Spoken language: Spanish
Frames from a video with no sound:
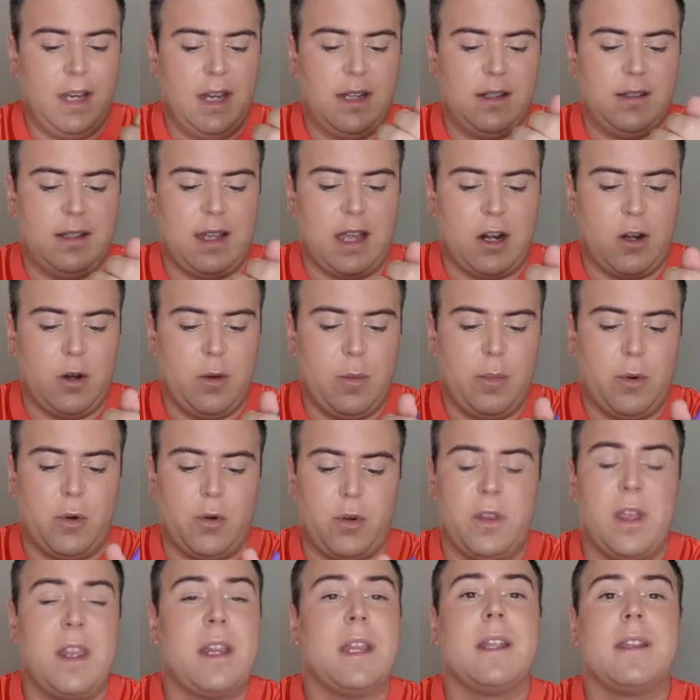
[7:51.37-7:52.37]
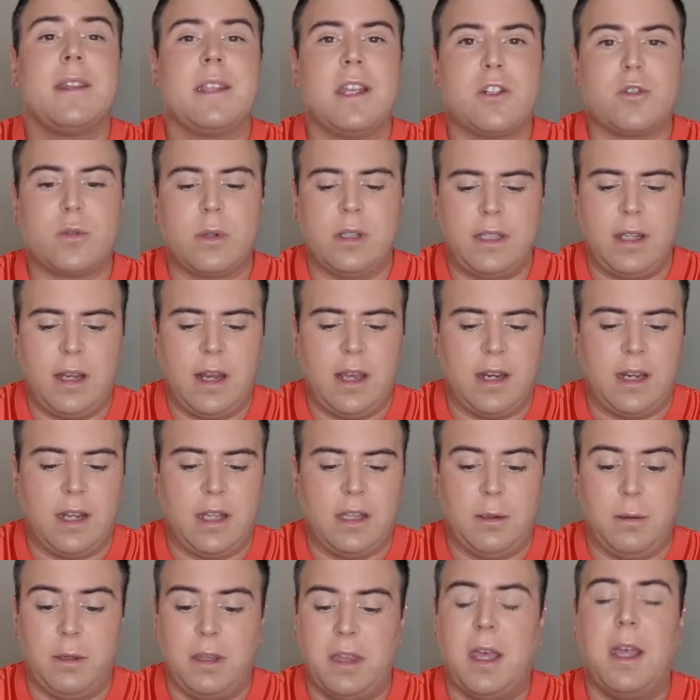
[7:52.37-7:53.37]
darle un poco de rienda suelta a la
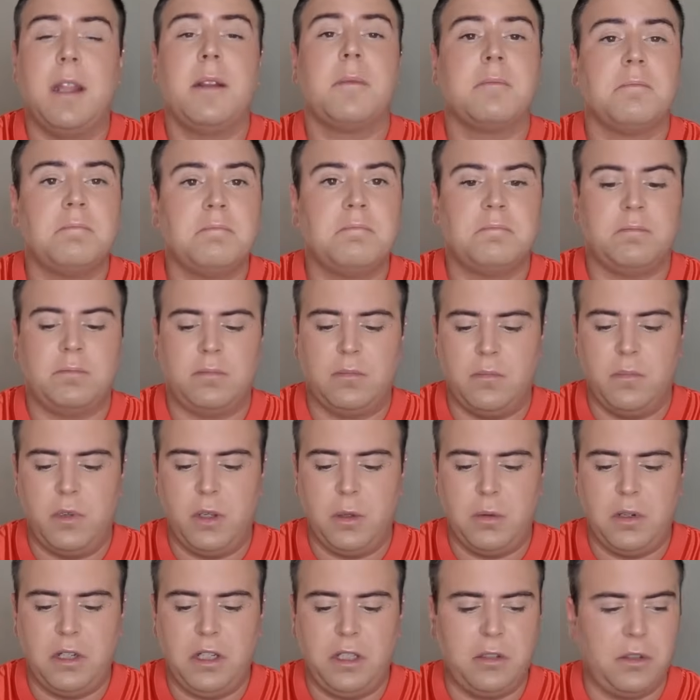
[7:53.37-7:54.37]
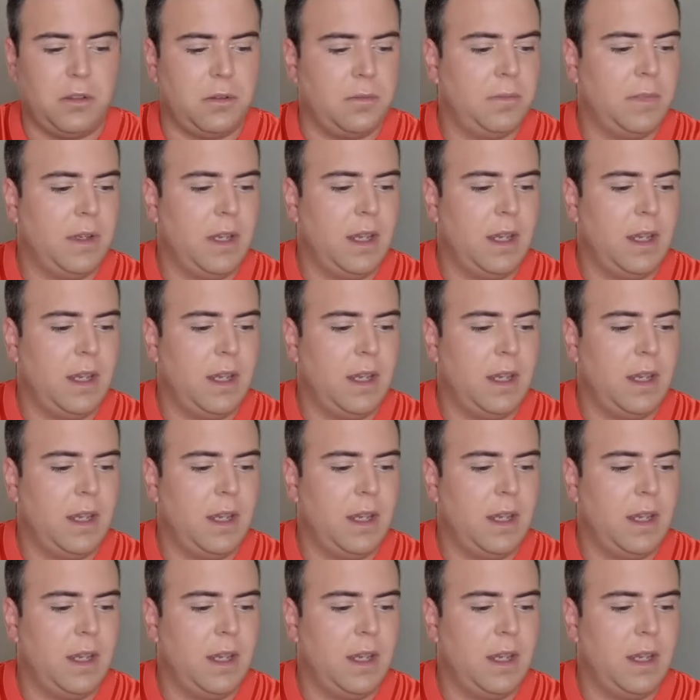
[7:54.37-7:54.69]
creatividad. Muy bonito.